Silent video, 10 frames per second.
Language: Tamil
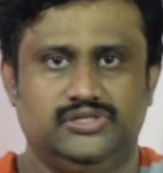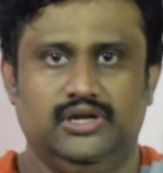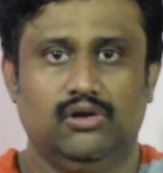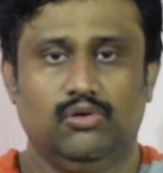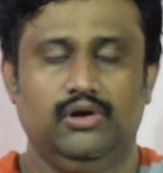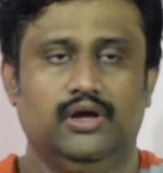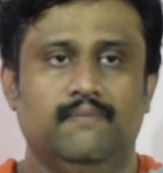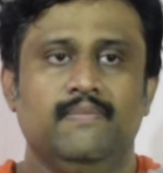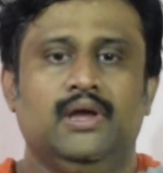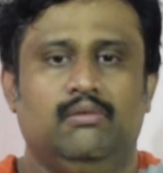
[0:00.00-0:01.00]
ஸ்டில் குட்
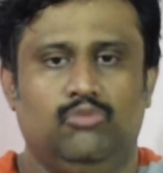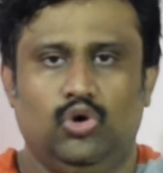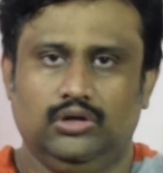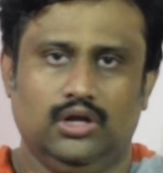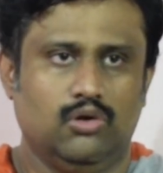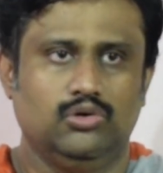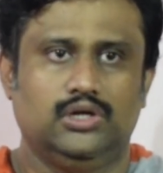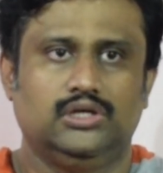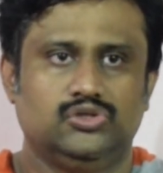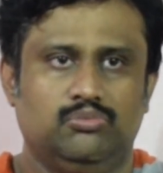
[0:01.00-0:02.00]
மோட்டார்
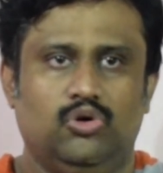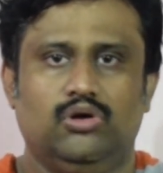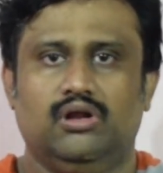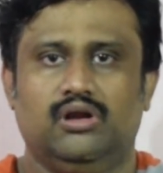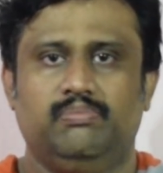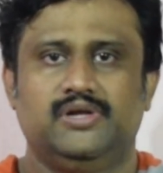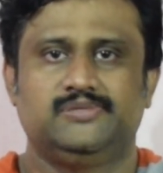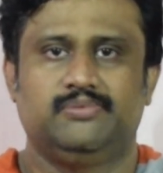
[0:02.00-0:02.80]
அவுட்டு ஸோ மோட்டரை ரீப்ளேஸ்